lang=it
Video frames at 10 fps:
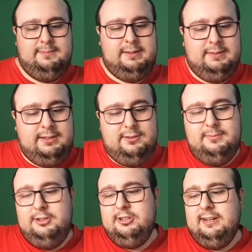prima di
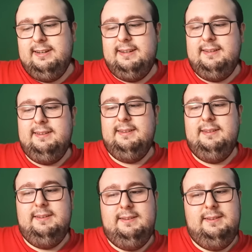cominciare
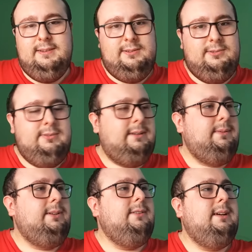una
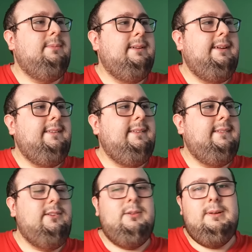piccola
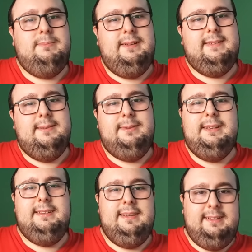parentesi, come ben
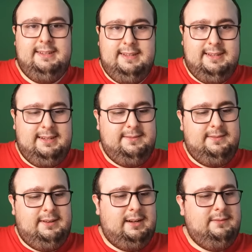sapete ieri
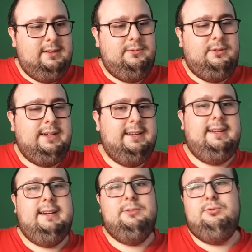avevo
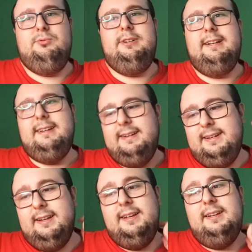caricato sul
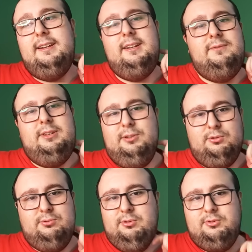canale il video
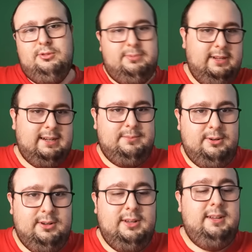sullo
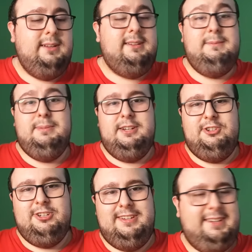scopriamo di
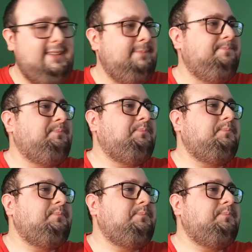Brescianini